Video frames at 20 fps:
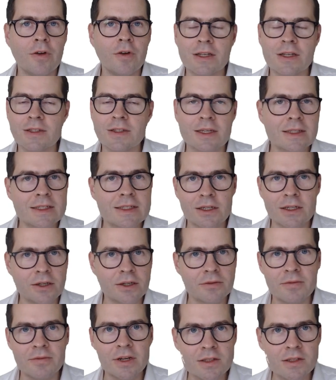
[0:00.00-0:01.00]
weil das jetzt hier
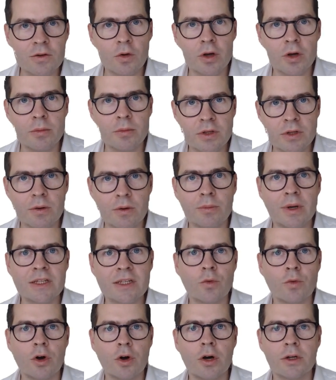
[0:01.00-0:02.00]
irgendwie das neue
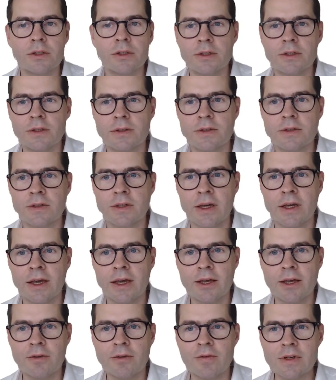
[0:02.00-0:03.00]
Buzzword ist,
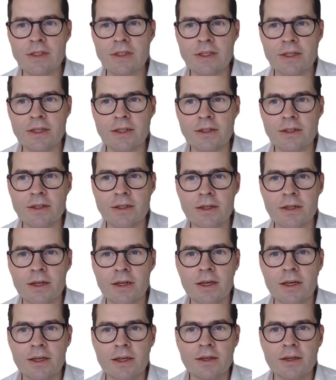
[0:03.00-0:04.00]
was hier
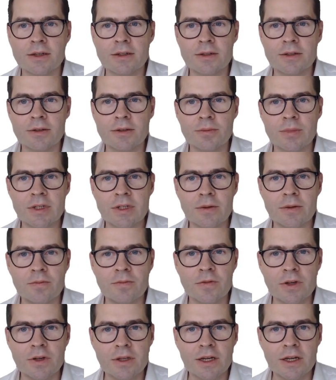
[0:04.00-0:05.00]
äh, betrieben
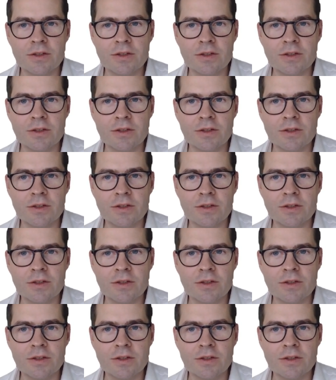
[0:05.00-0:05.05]
wird. Ne?